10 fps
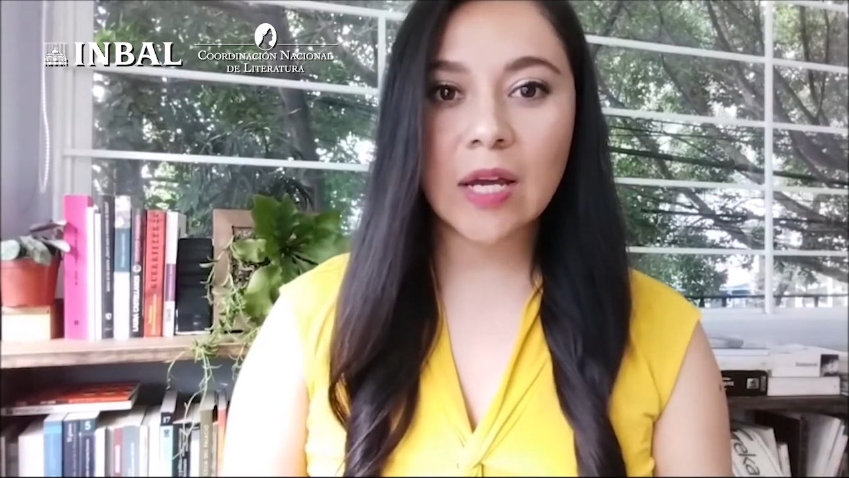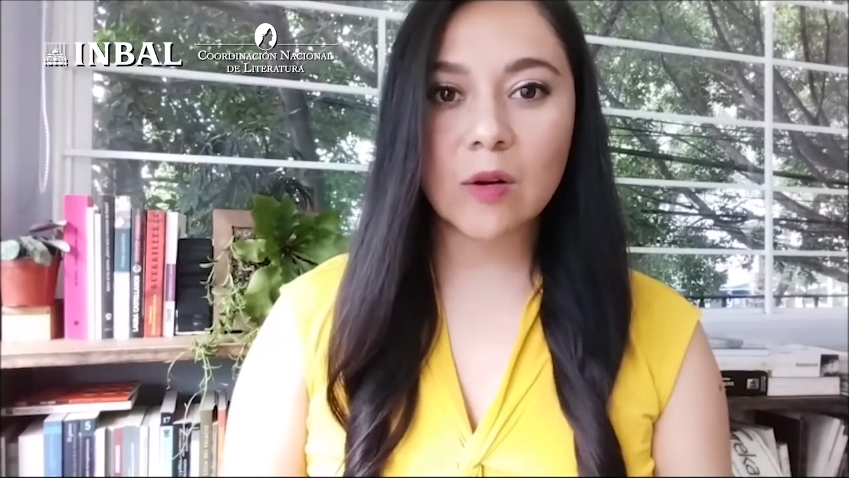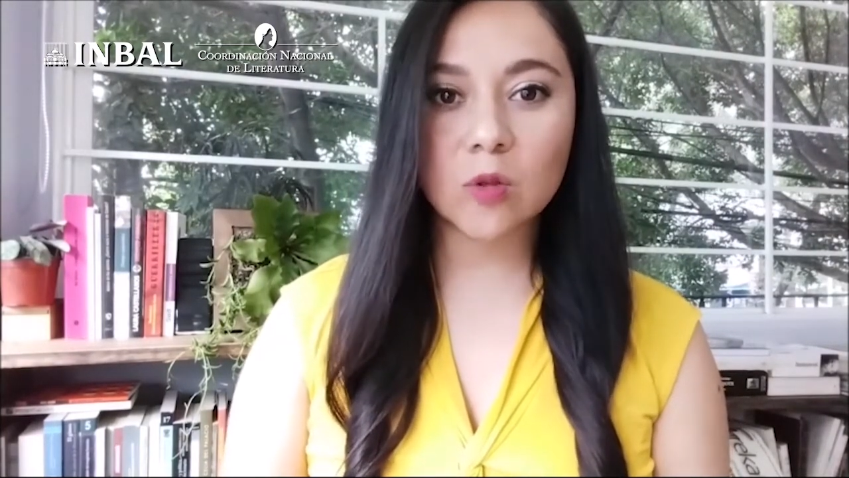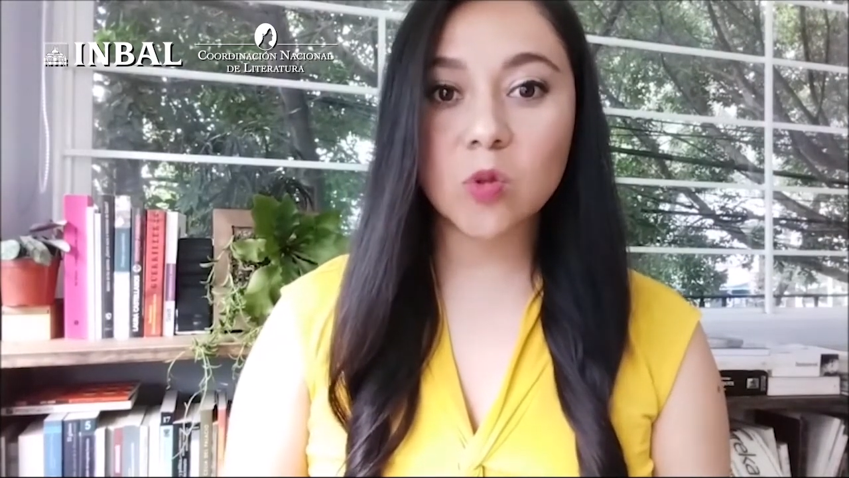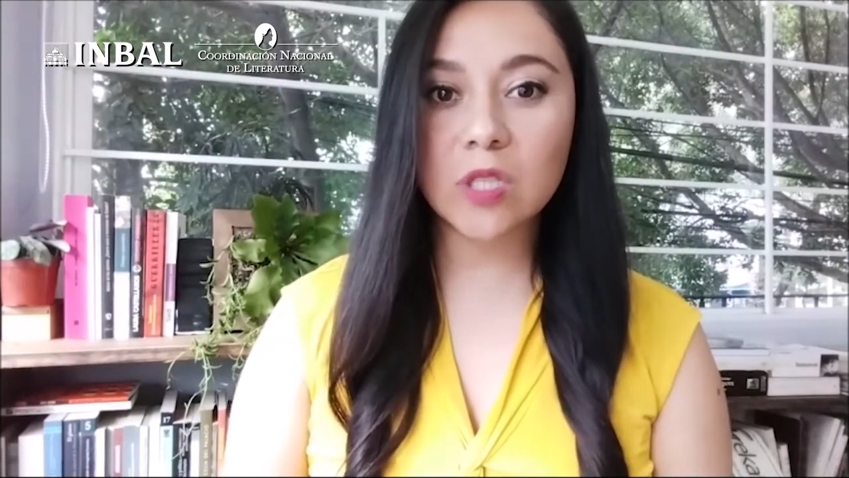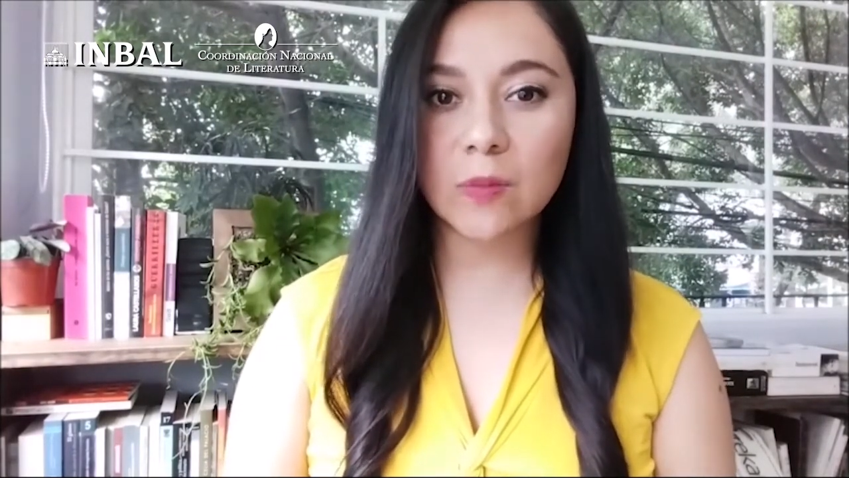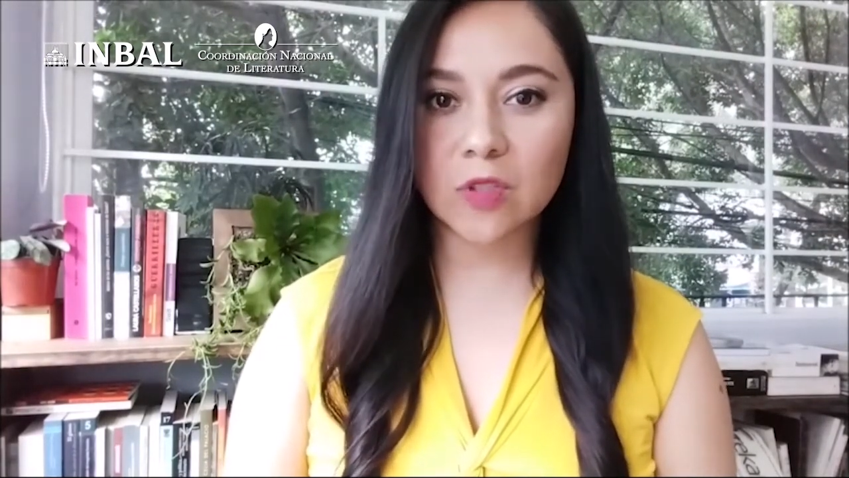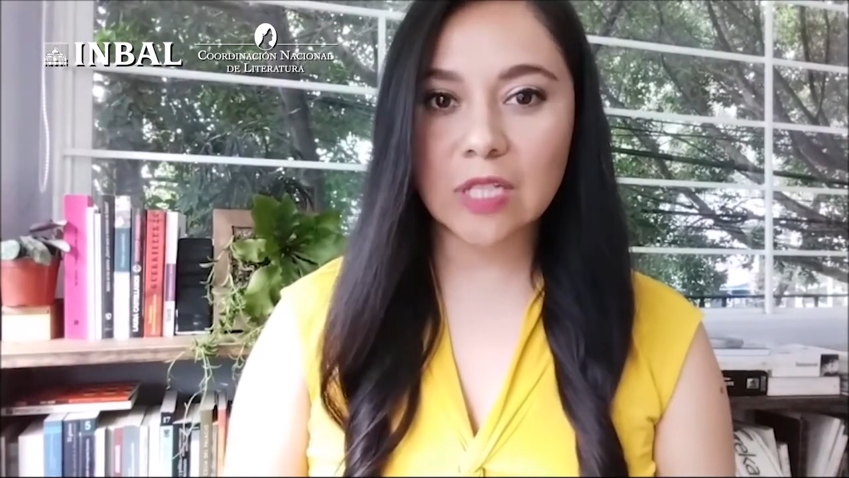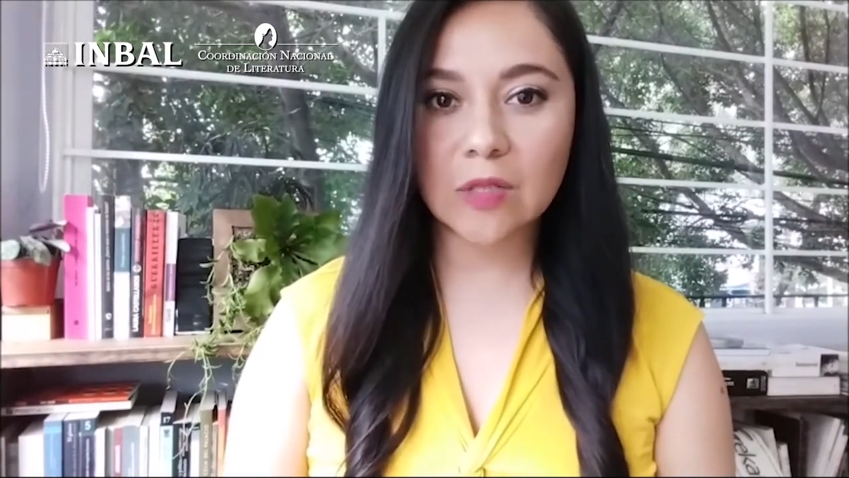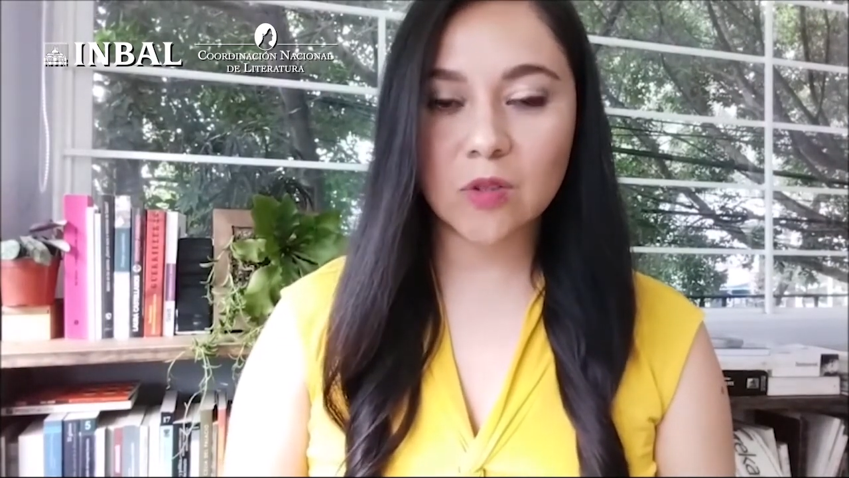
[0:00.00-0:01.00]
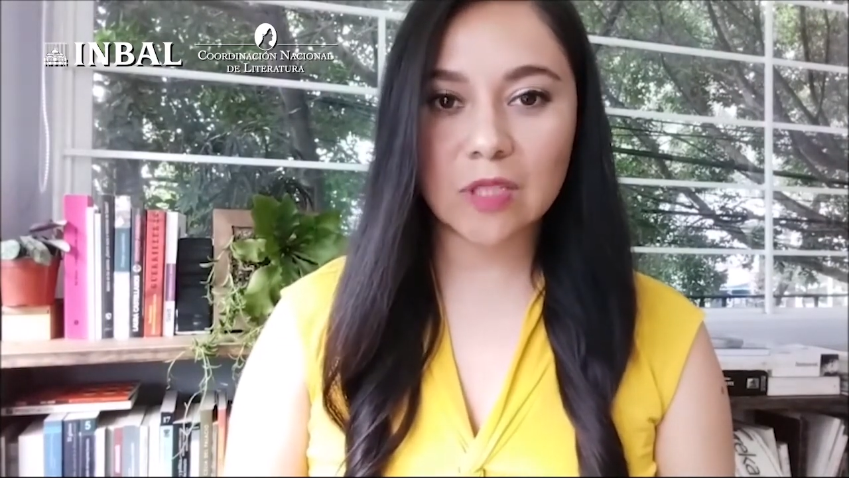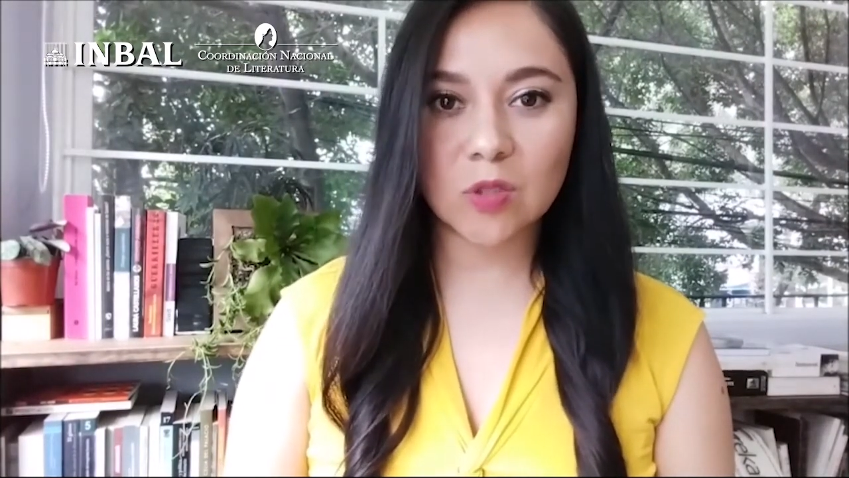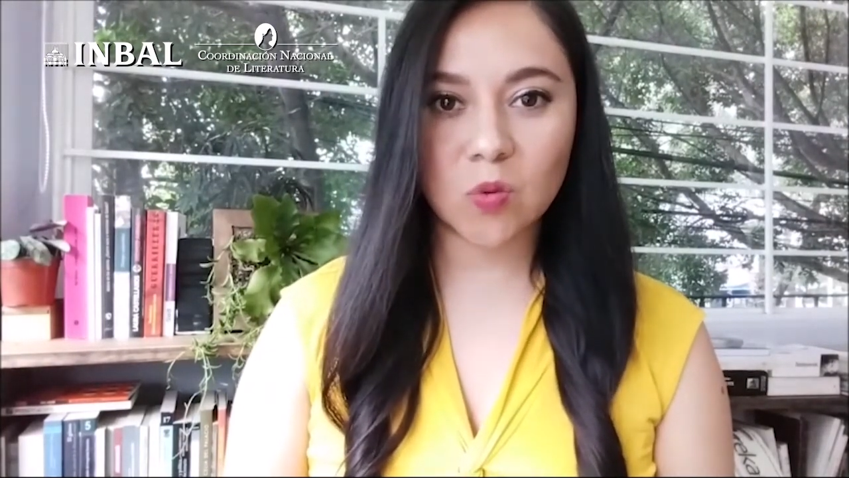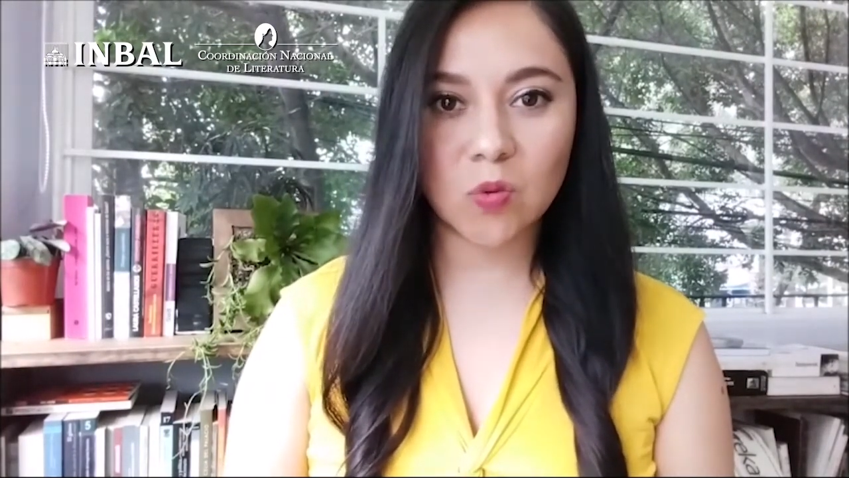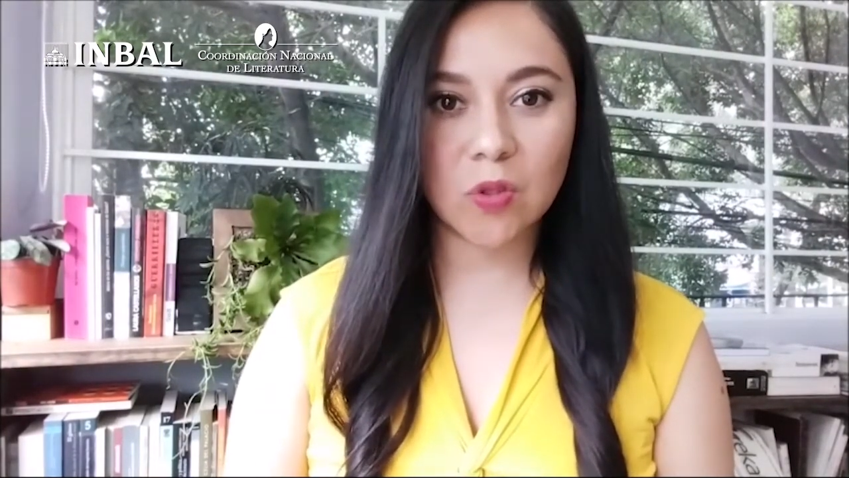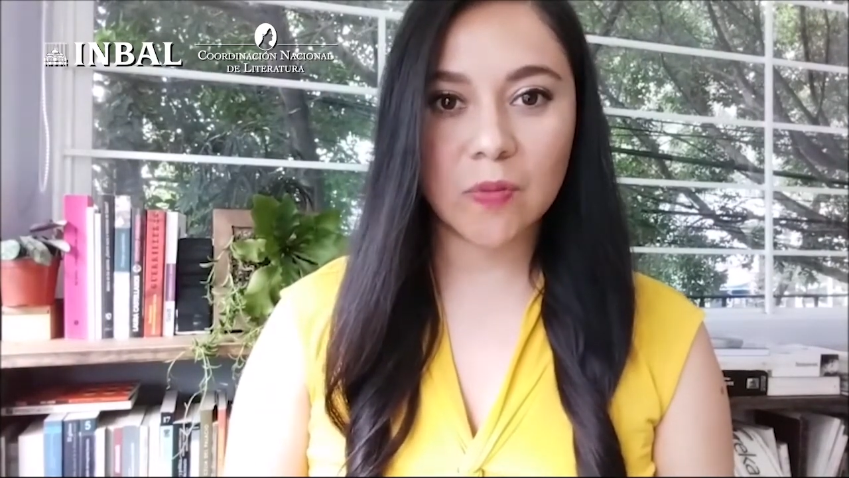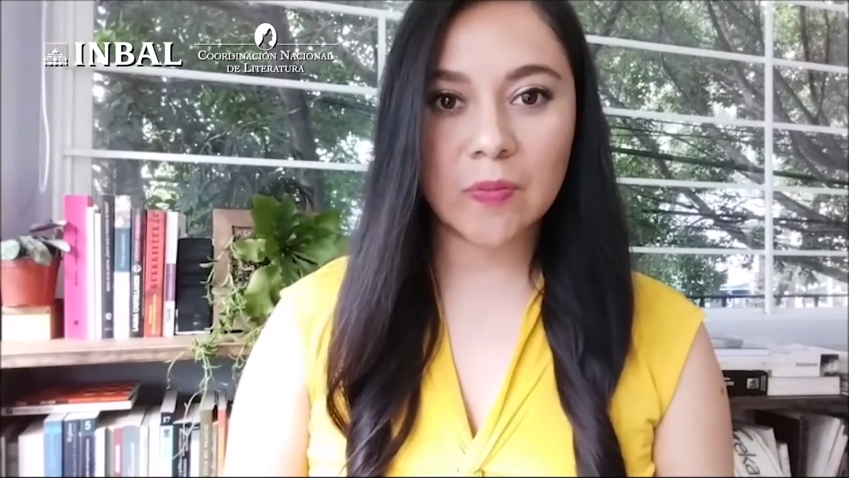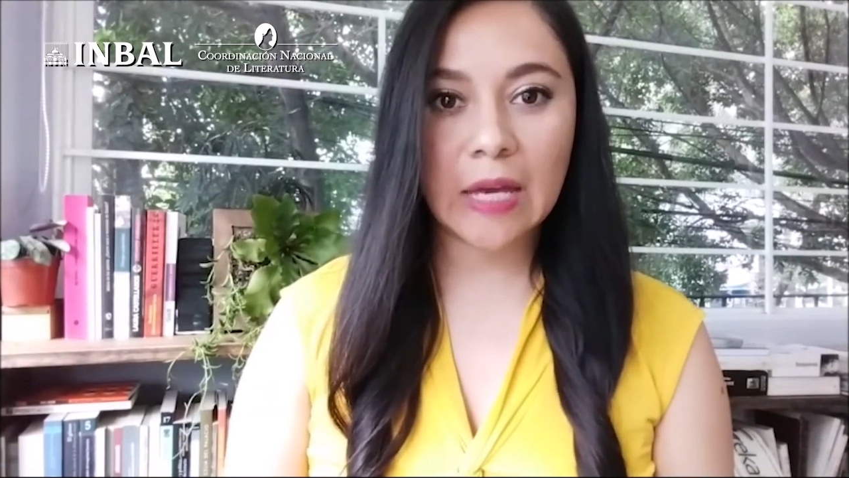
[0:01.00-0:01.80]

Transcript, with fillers: los últimos años de estudio.